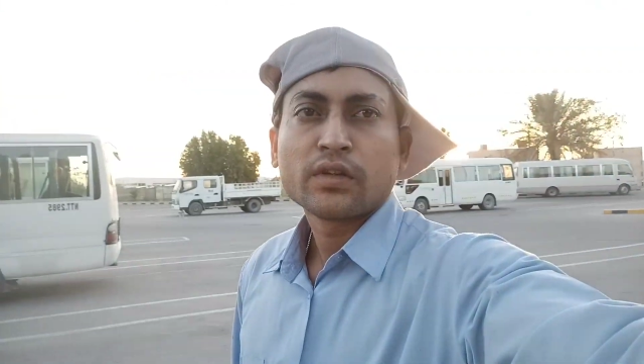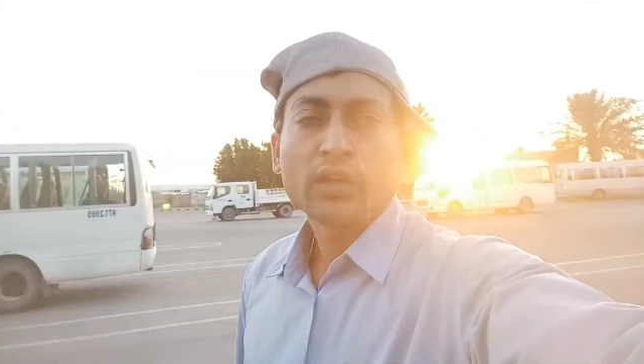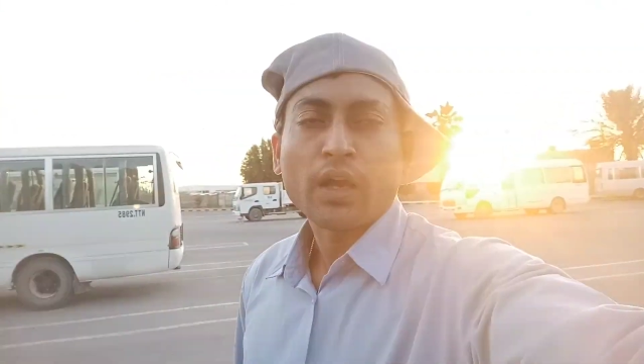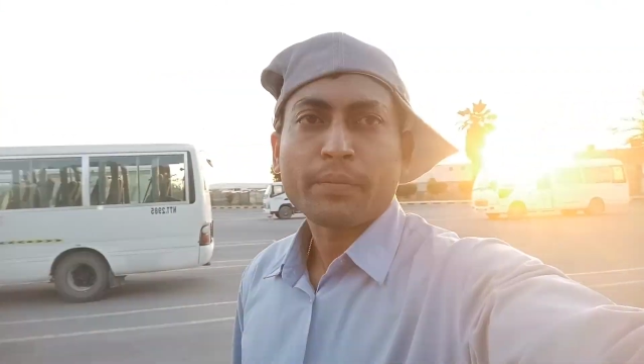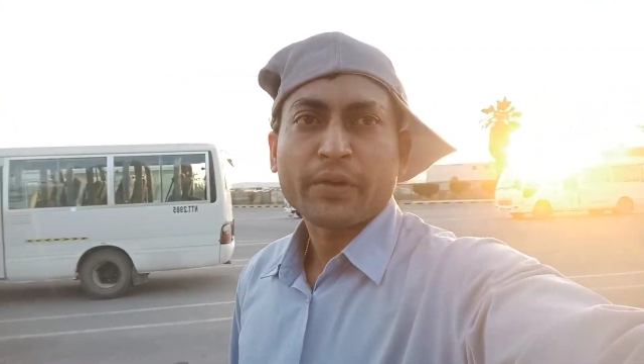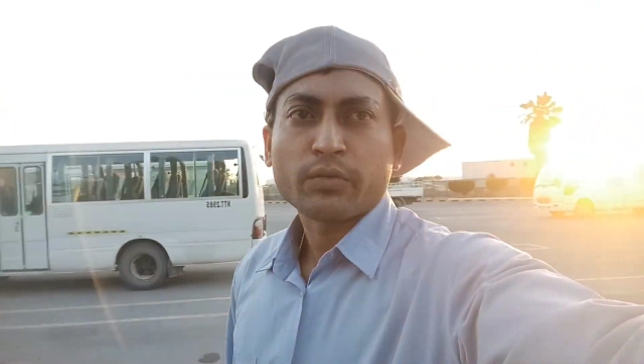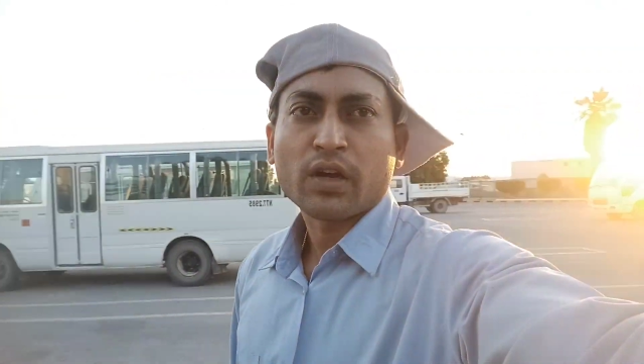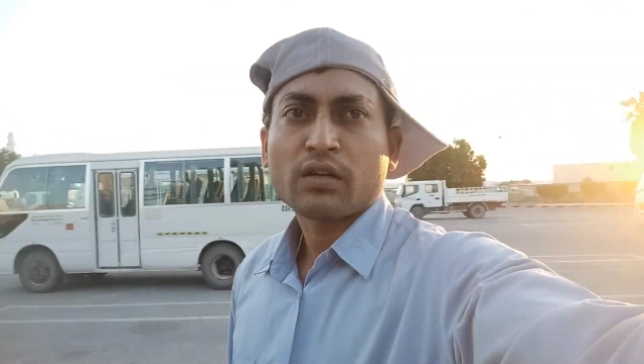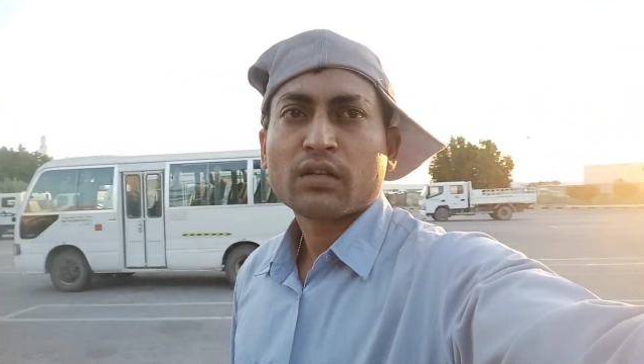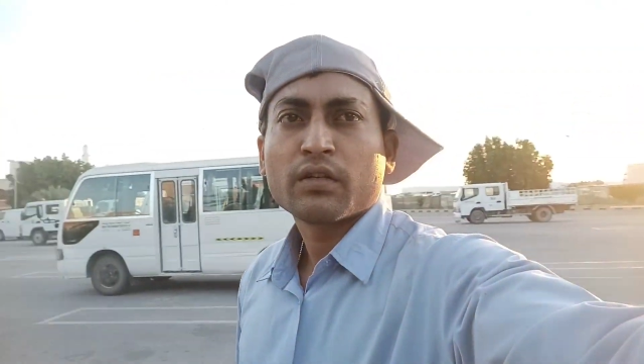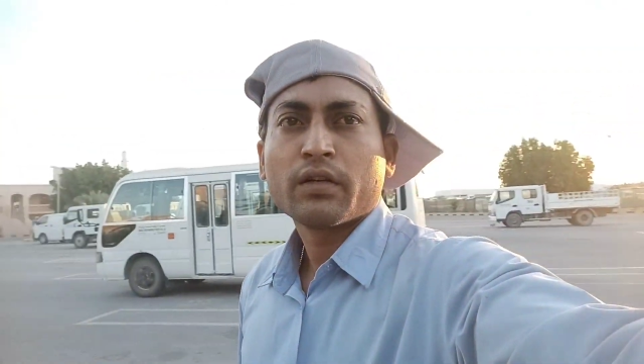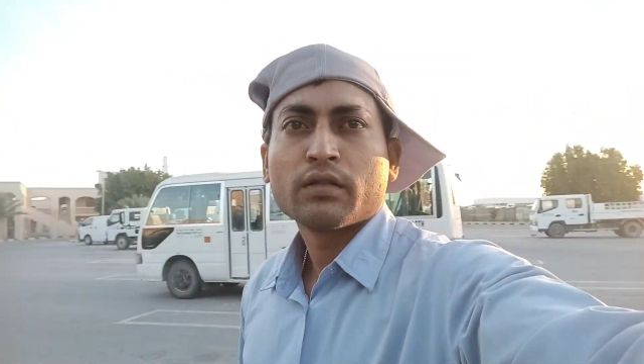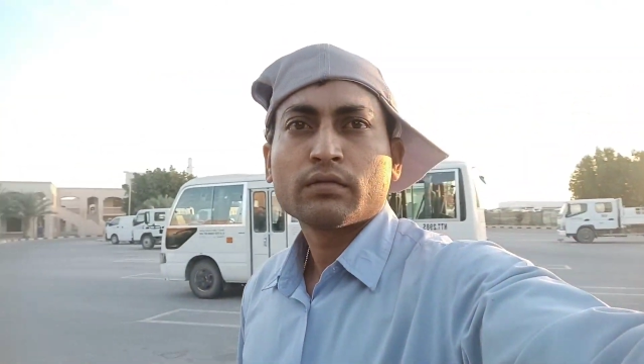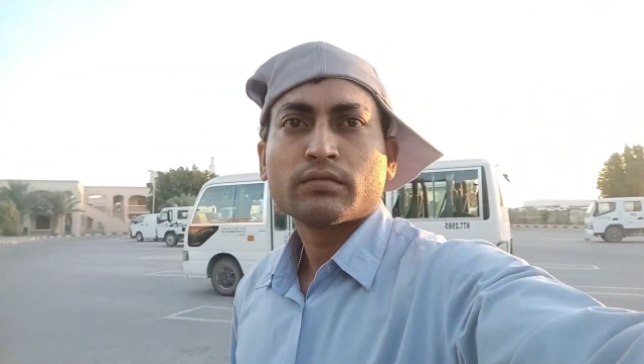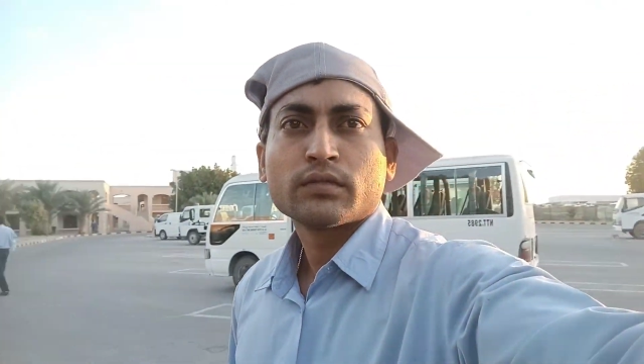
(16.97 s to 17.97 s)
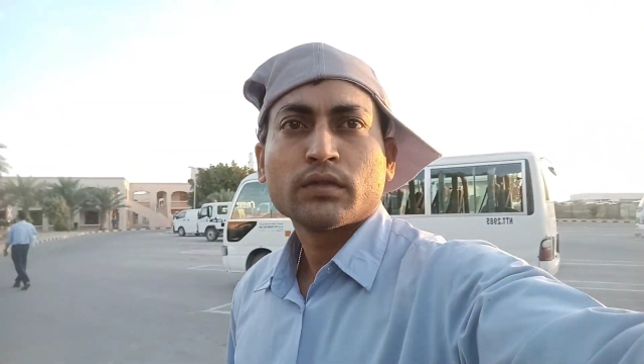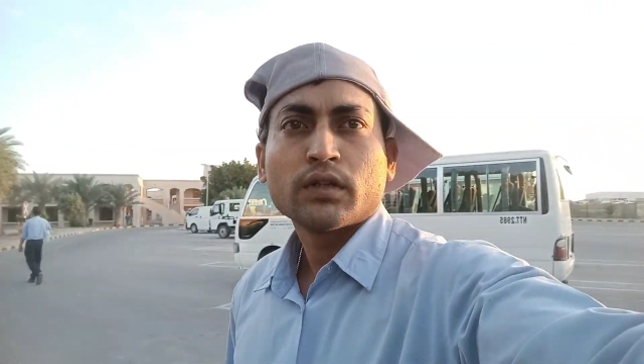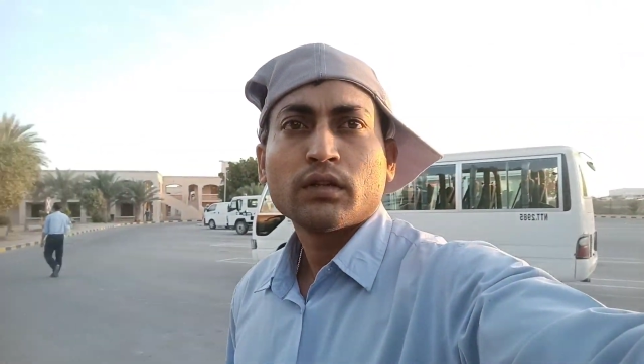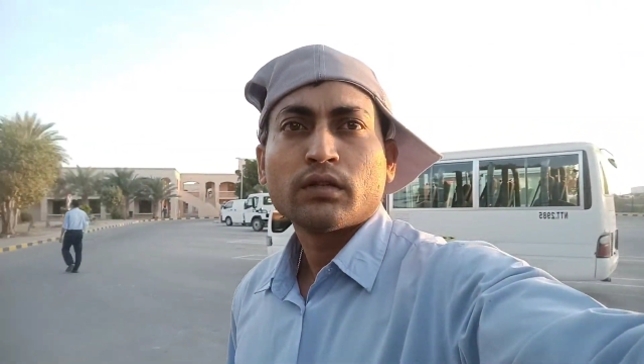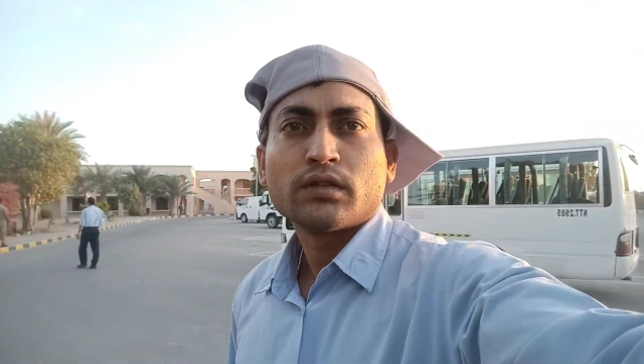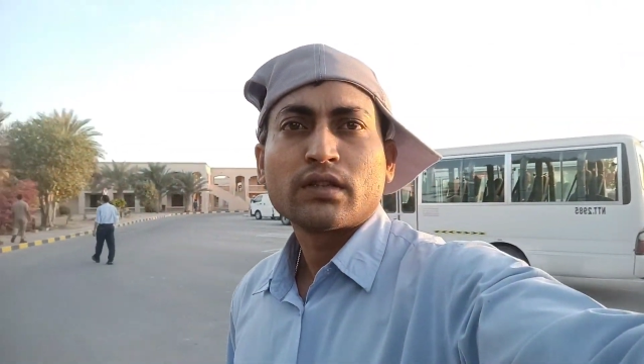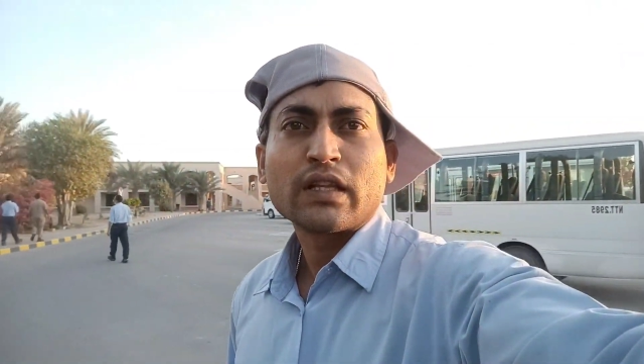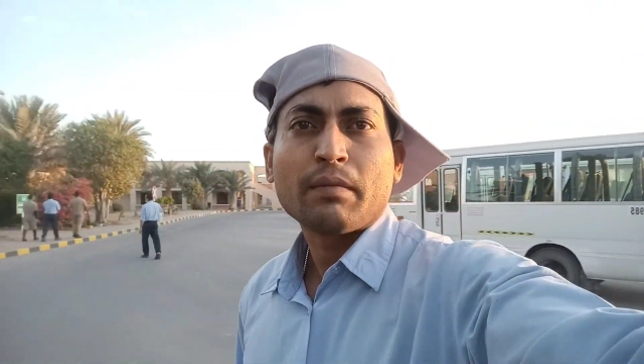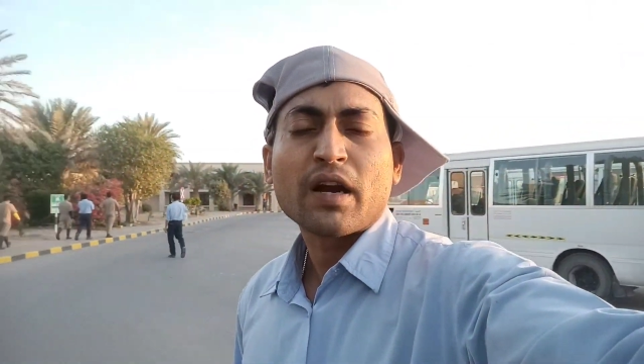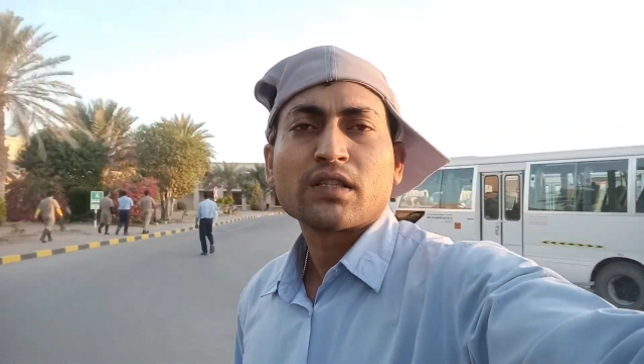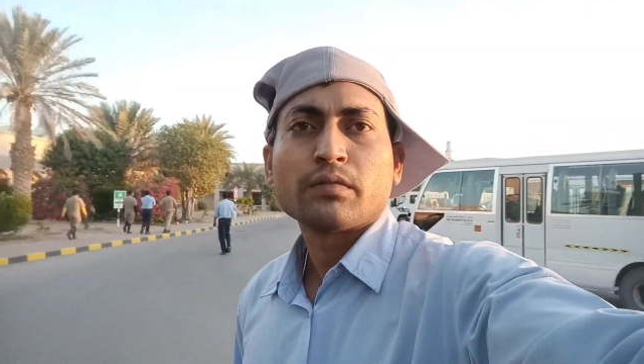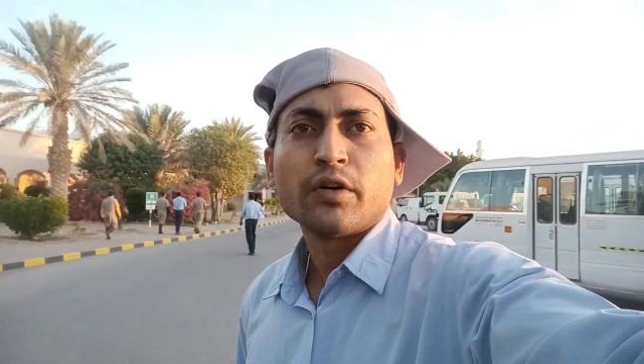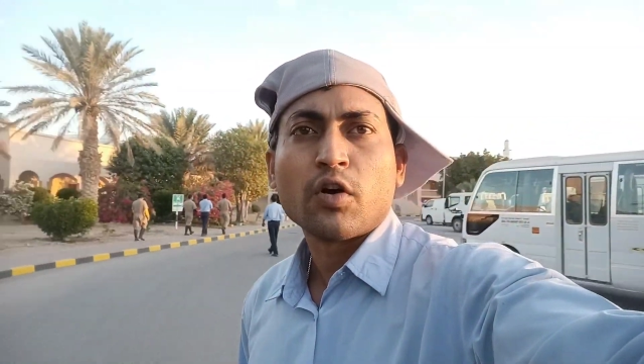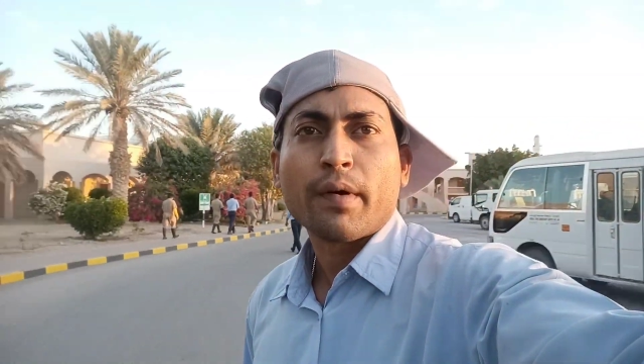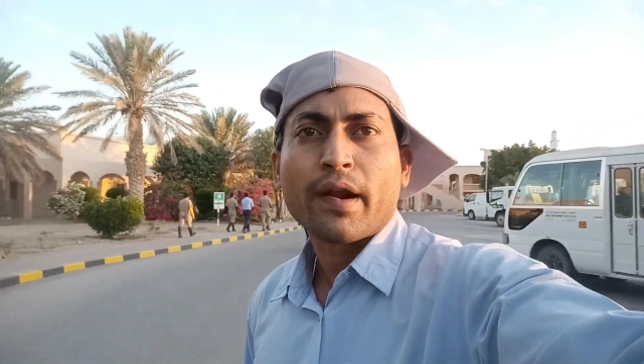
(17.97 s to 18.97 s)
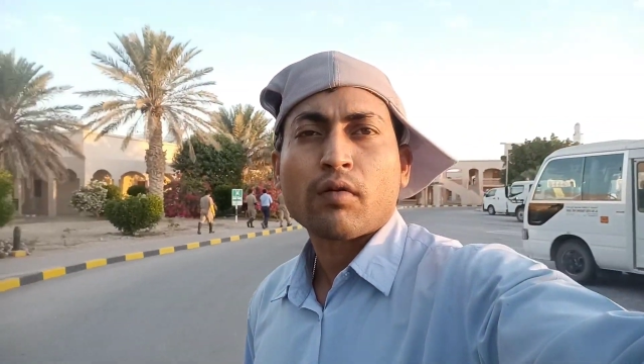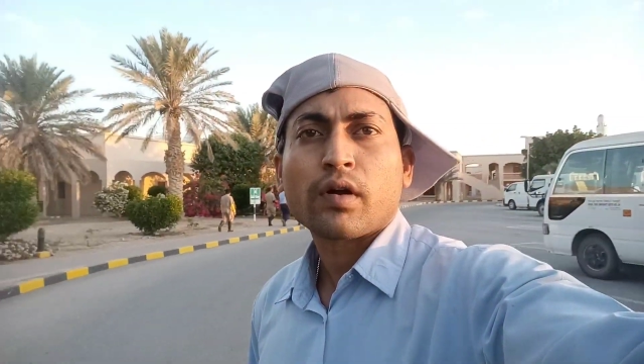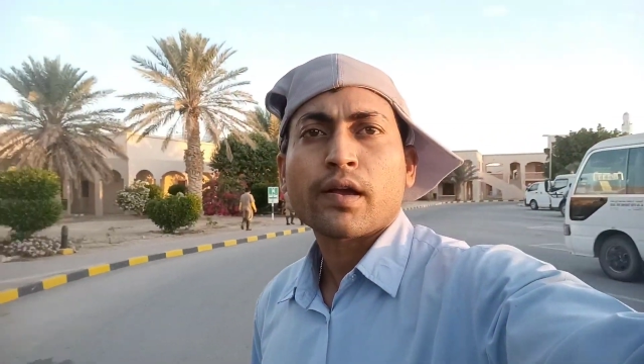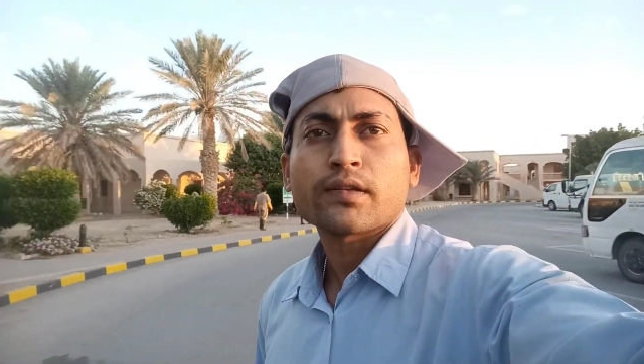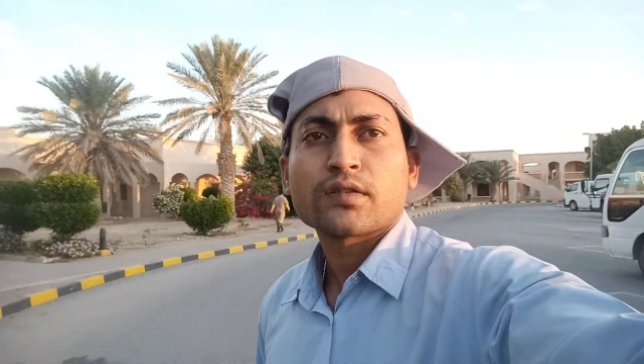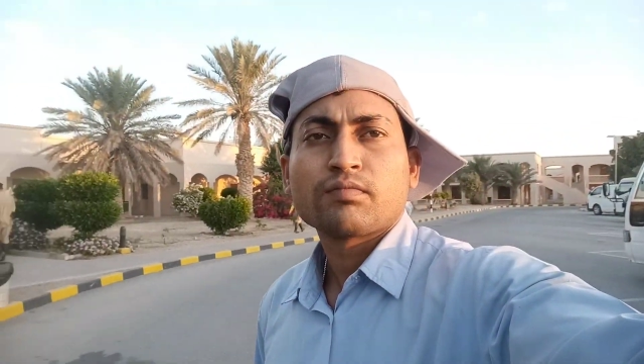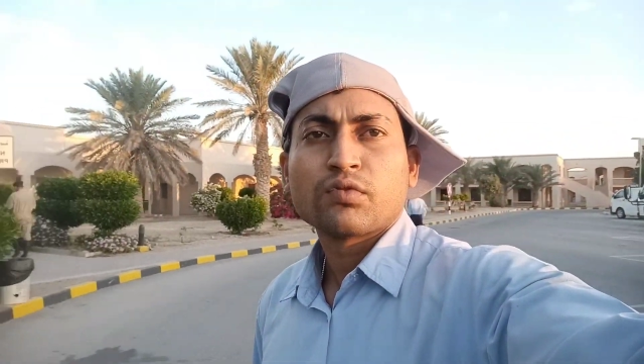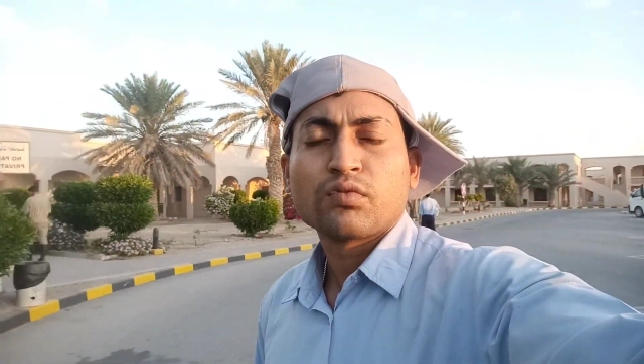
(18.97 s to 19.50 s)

हैपी निर जितना मर्जी वीडियो बनाऊंगा आज